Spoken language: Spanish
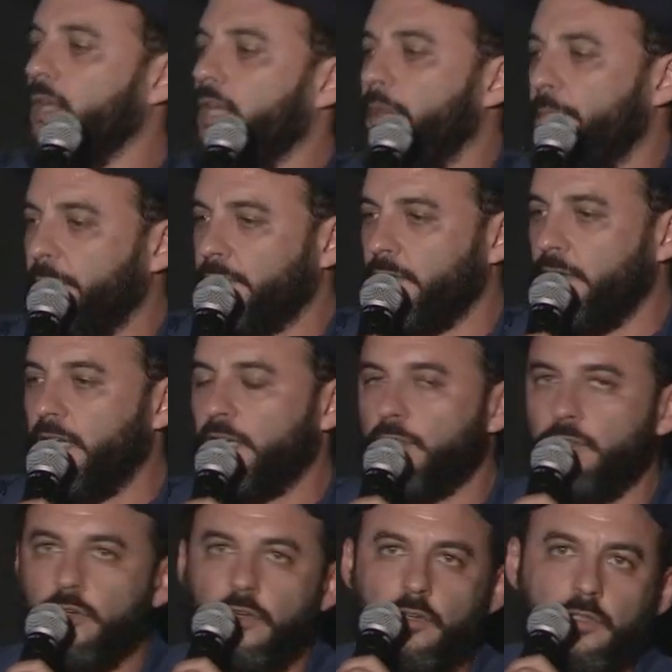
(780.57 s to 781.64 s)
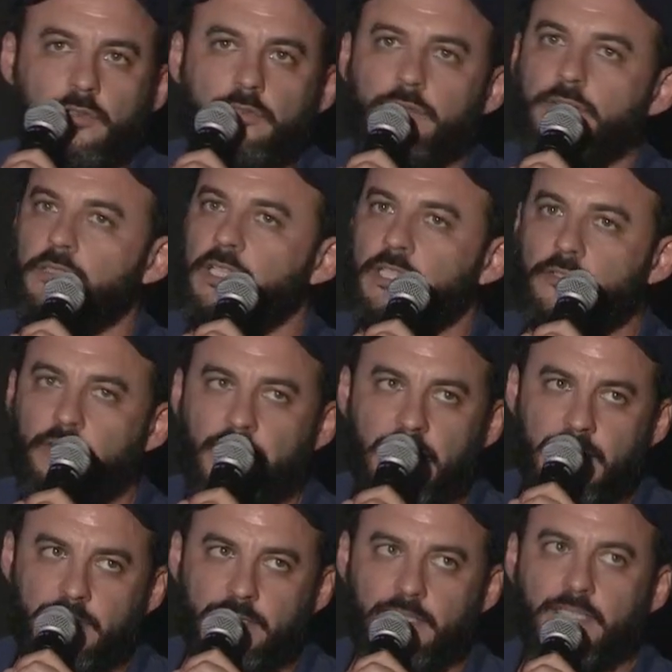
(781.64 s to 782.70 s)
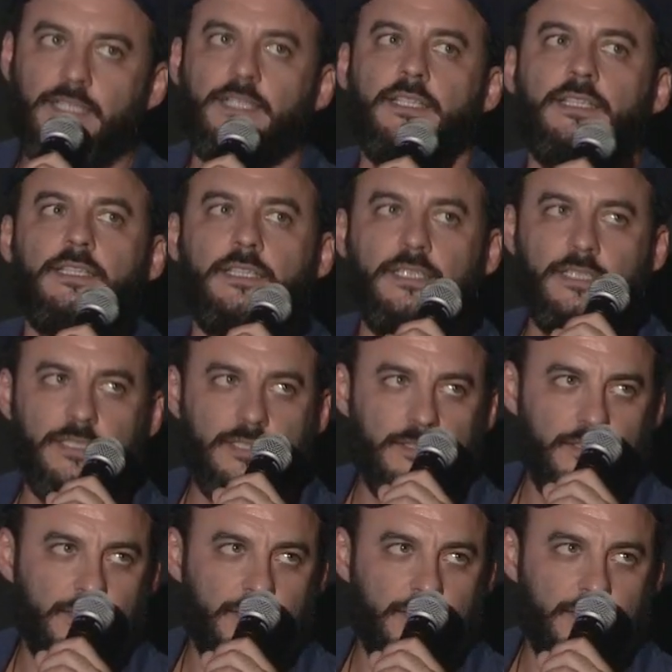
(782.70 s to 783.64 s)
Empiezo a hablar con directores de arte y